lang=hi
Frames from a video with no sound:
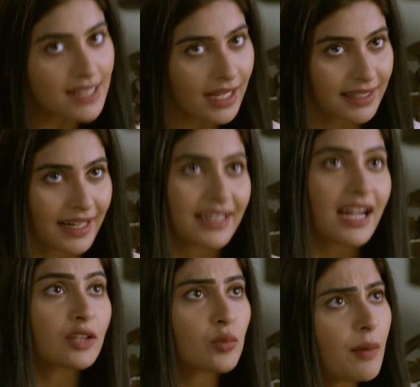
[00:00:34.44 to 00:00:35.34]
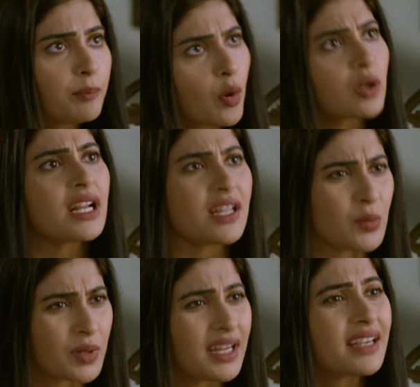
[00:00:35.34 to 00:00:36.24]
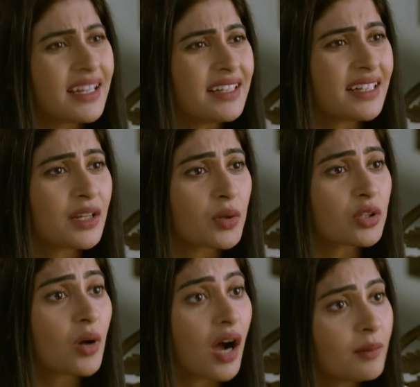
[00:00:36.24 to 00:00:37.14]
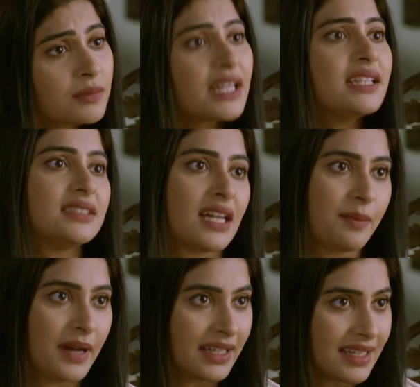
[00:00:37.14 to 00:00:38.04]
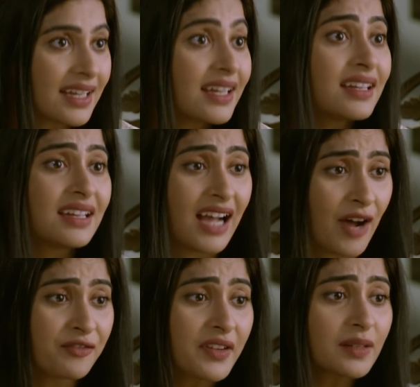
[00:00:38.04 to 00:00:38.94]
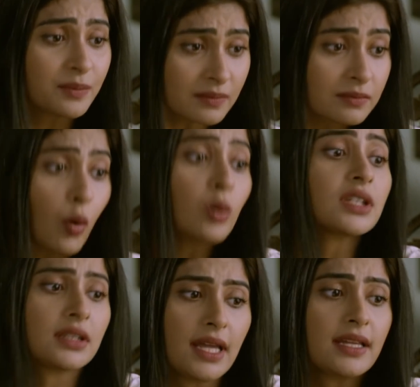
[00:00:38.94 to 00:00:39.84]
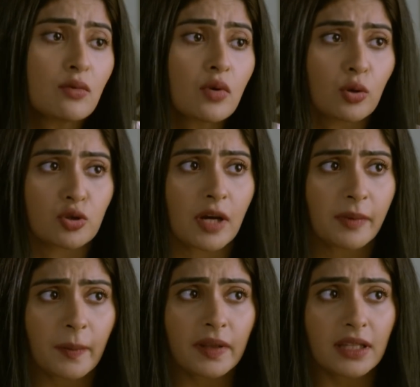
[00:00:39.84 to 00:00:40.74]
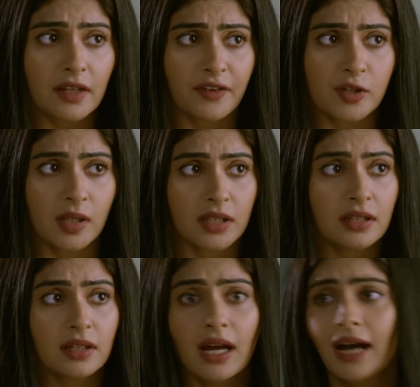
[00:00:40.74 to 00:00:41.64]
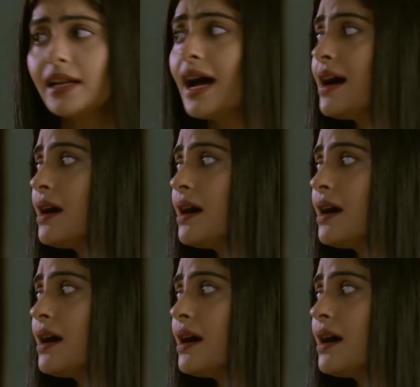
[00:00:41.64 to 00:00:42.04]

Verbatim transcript: साथ रहेगा तो आप बोर नहीं होगे अकेले नहीं होगे तो हम कहीं जा पाएंगे हम फिर हो सकता है कि कोई खुशखबरी भी दे दे फिर जल्दी है ना